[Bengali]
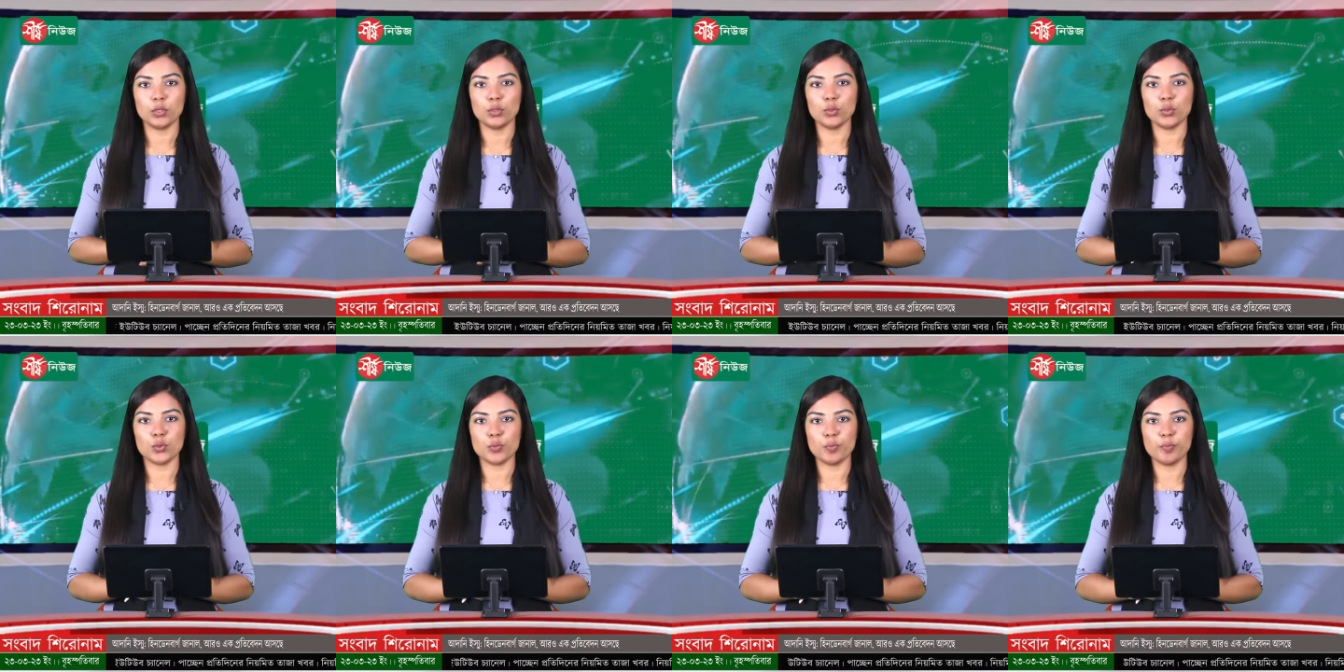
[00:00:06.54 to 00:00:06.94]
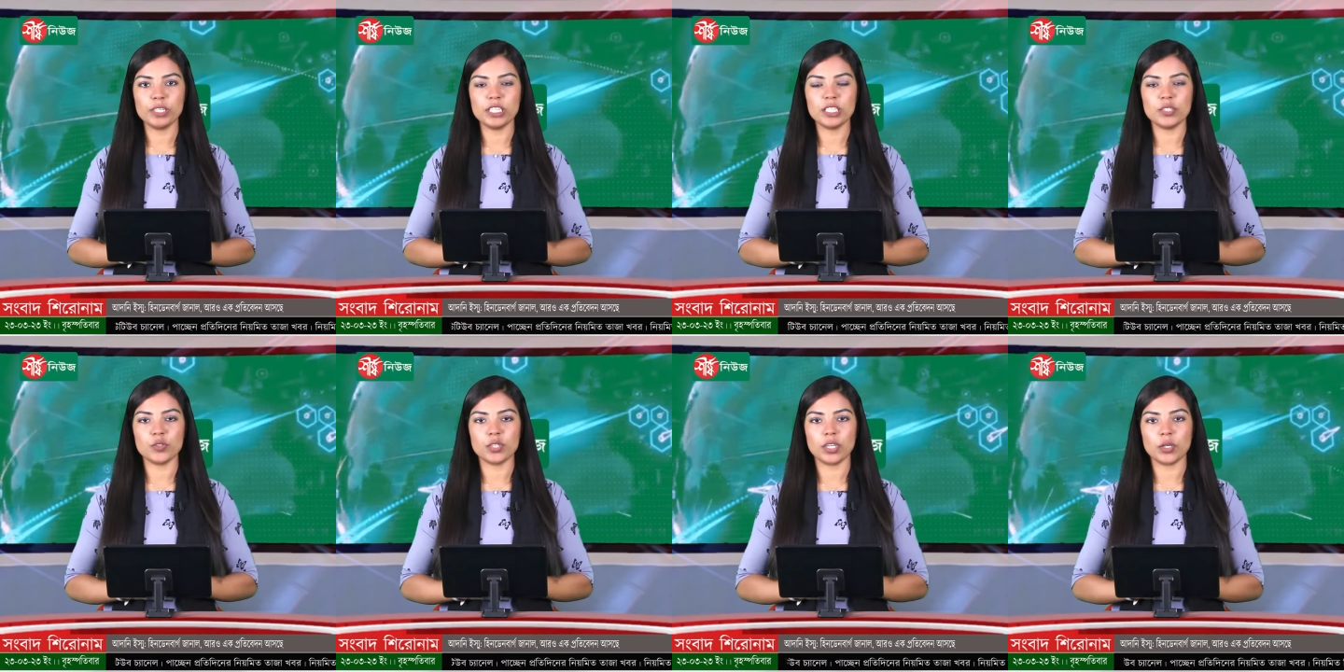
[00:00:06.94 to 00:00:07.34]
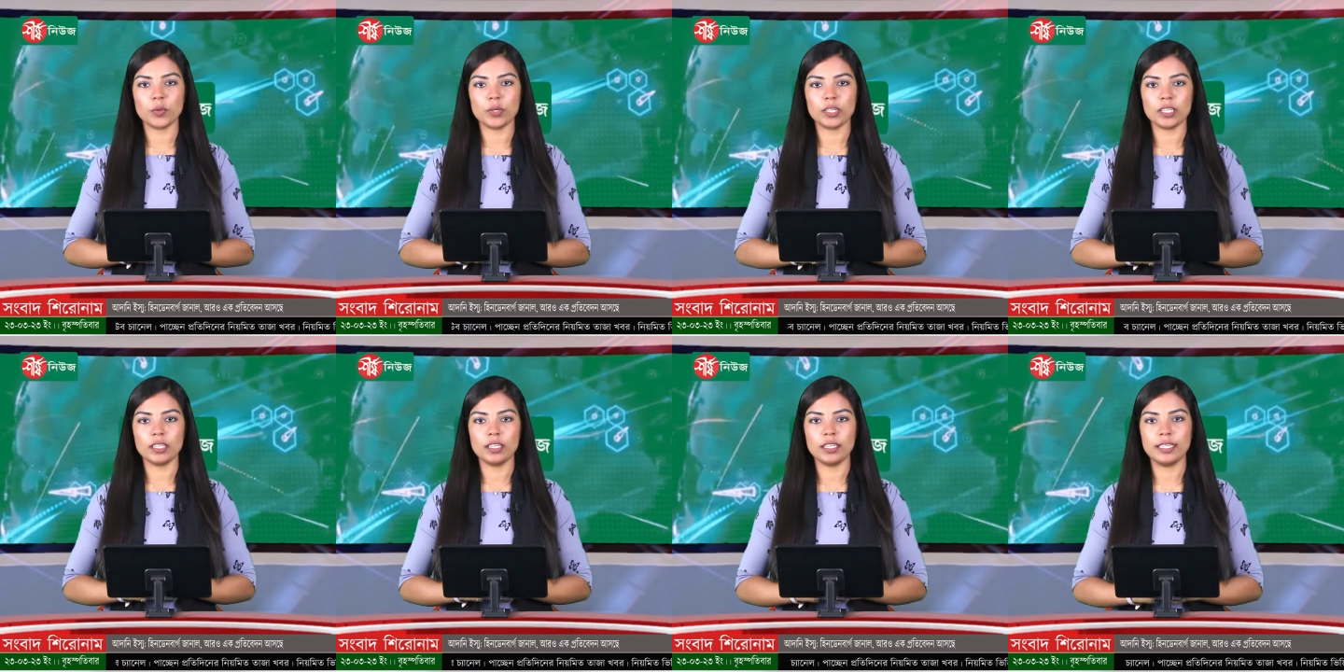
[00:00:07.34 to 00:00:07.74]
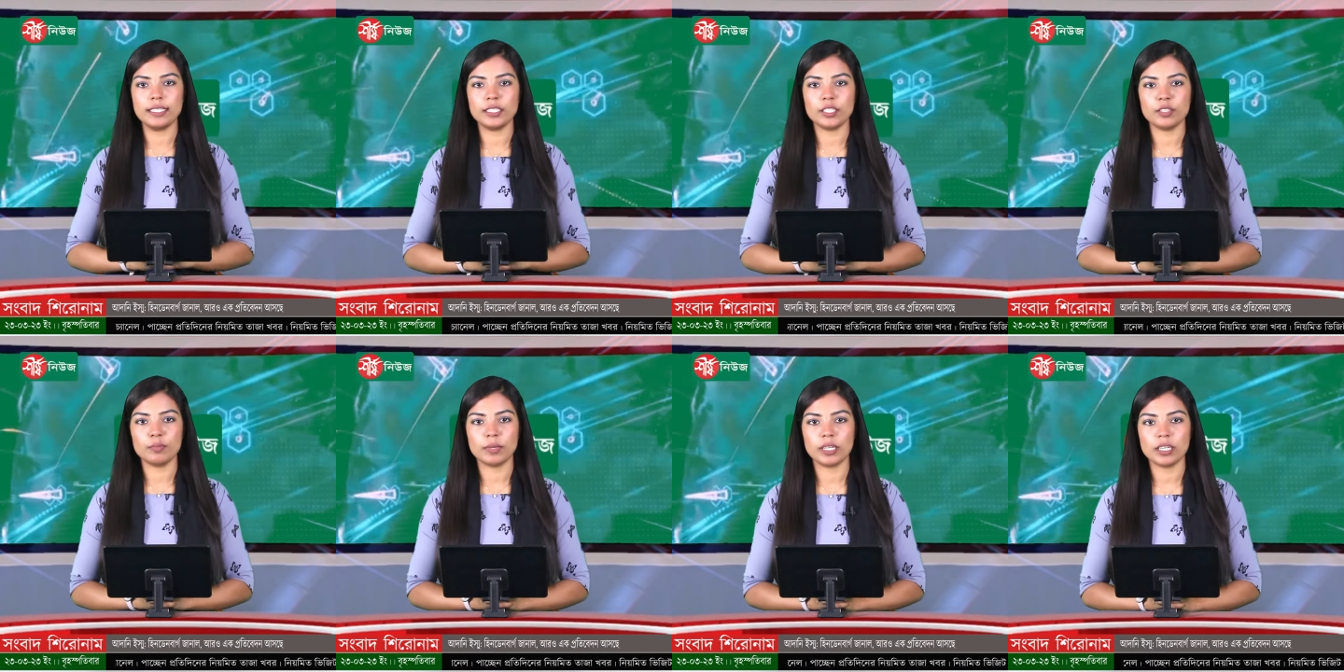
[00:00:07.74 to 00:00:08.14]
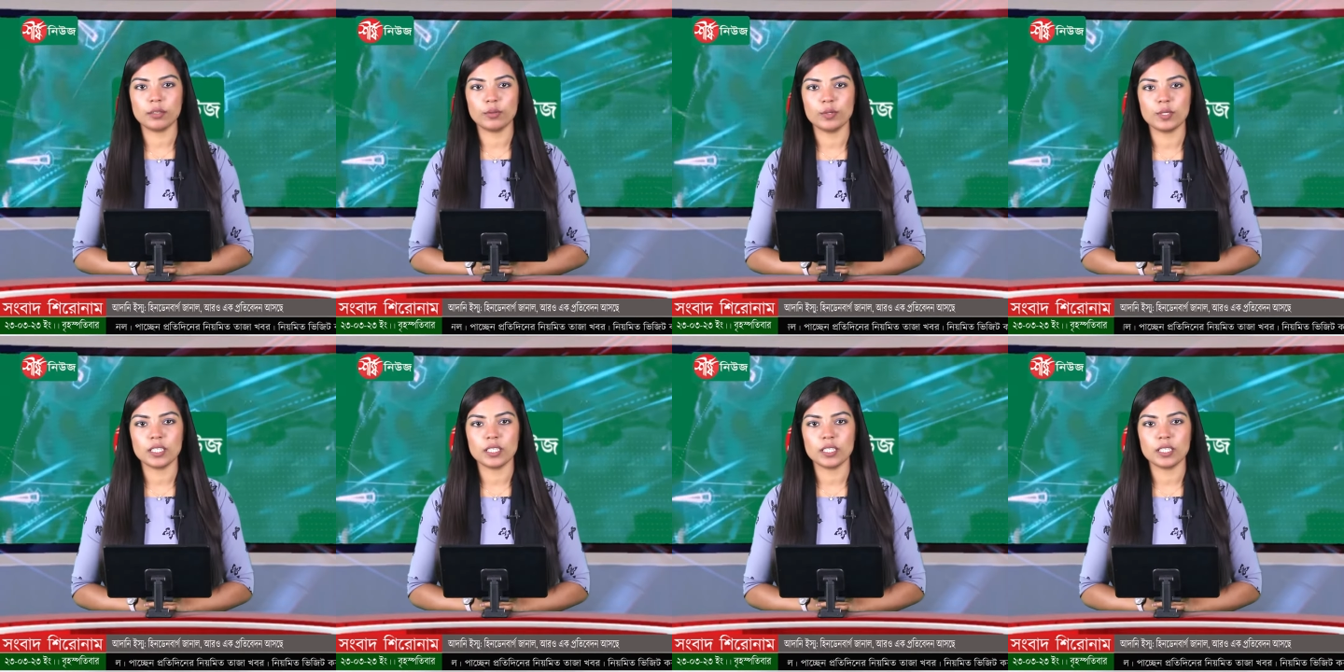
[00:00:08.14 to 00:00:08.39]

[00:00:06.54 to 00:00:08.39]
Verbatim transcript: গত চব্বিশ জানুয়ারি হিন্ডেনবার্গ